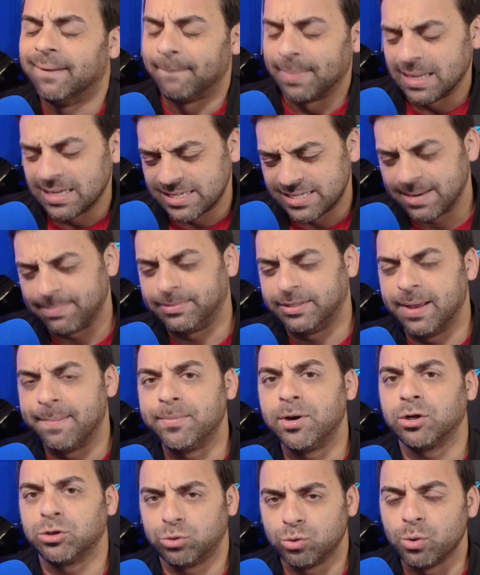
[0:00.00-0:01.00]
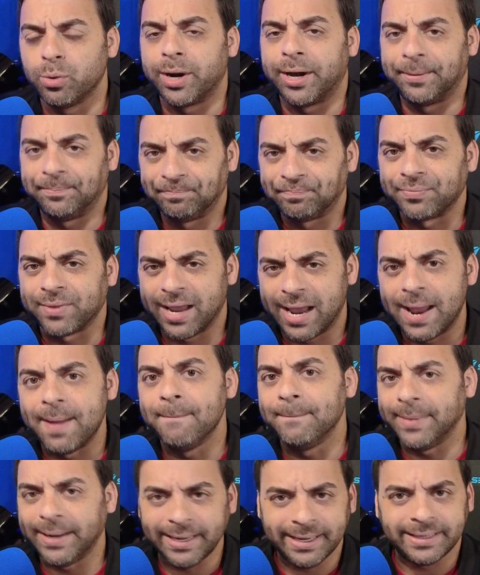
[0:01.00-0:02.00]
septiembre-octubre es
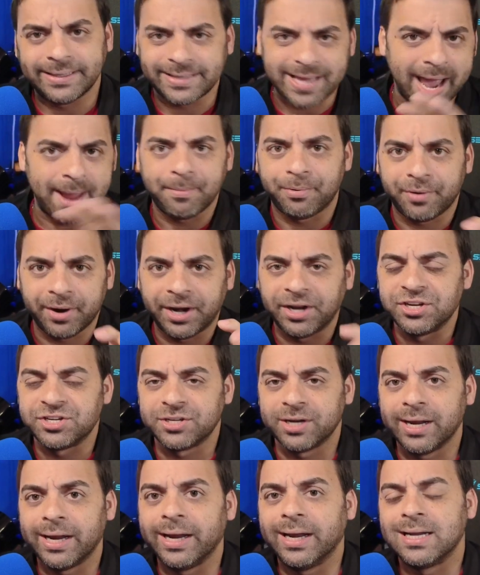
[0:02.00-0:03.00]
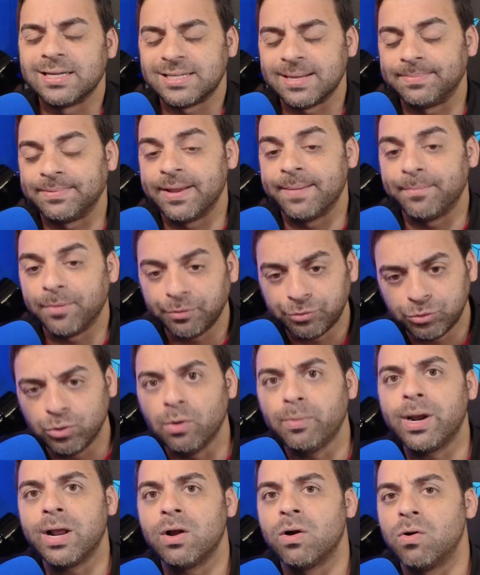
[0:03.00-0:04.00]
mi time range. Eh,
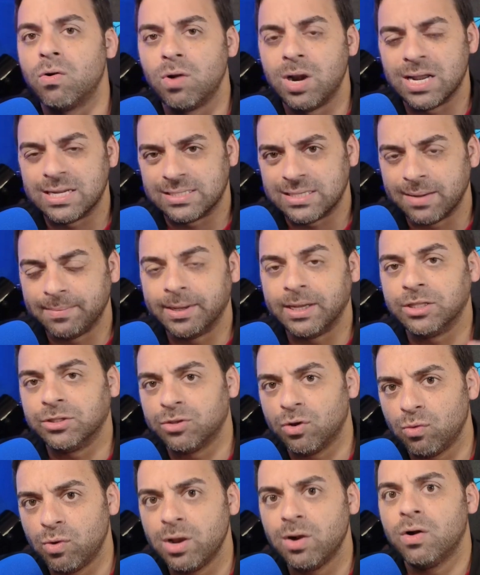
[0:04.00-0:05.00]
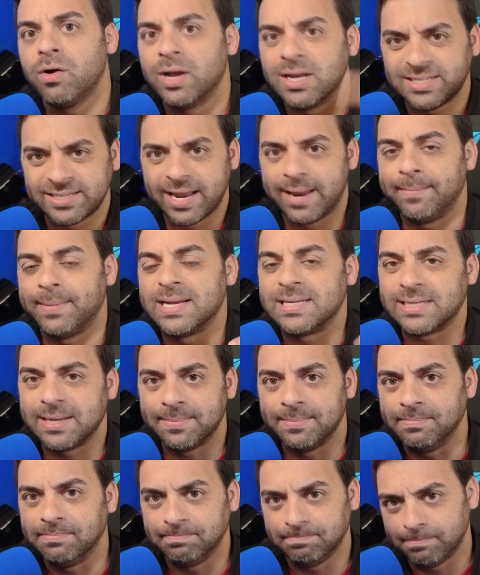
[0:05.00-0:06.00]
septiembre-octubre con un lanzamiento luego de seis meses
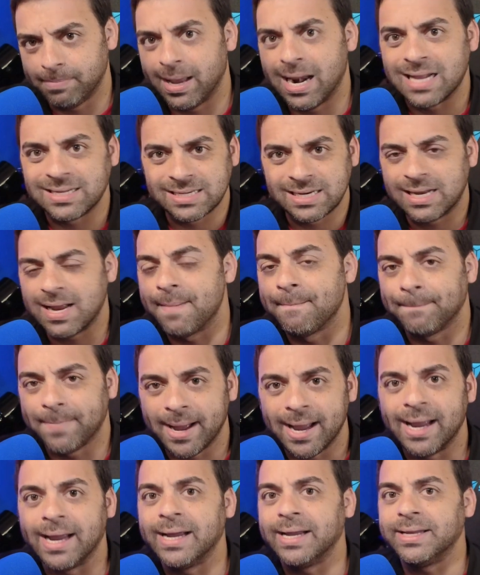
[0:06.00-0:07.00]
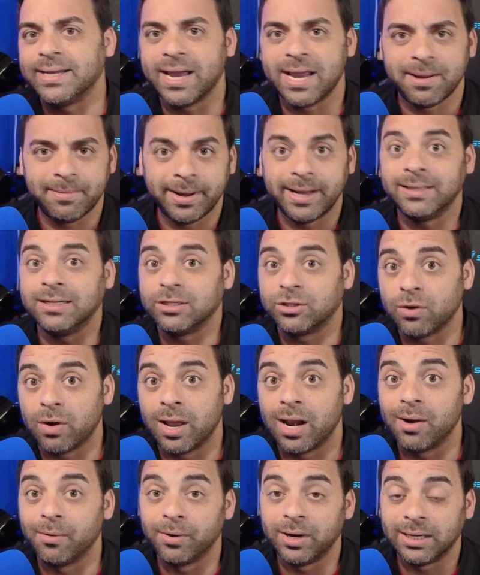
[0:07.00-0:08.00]
para hacer campaña, y evento y toda
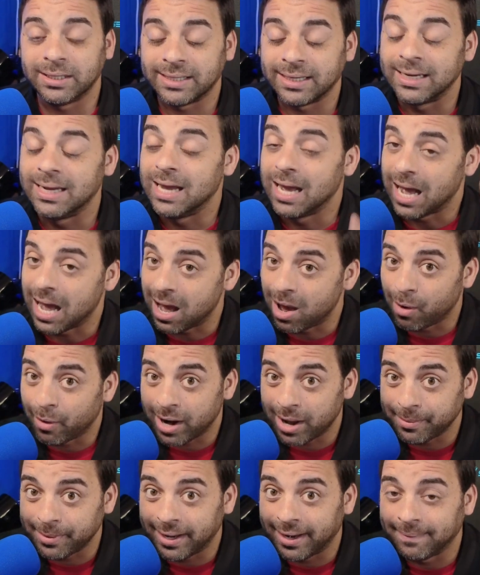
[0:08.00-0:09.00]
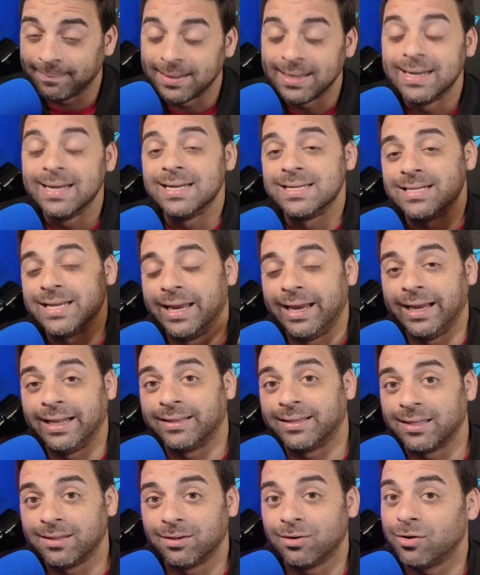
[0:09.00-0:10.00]
la vuelta. Ahora bien, si
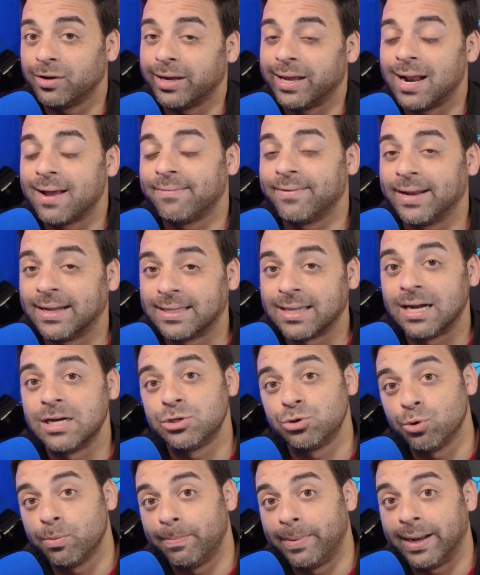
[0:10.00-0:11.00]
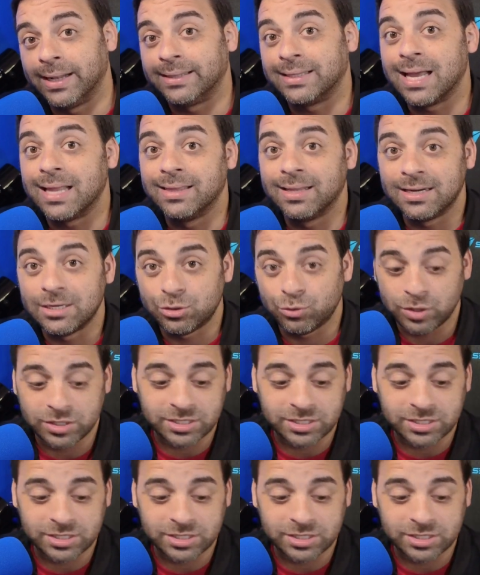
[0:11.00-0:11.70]
Nintendo no quiere afectar sus ventas del Switch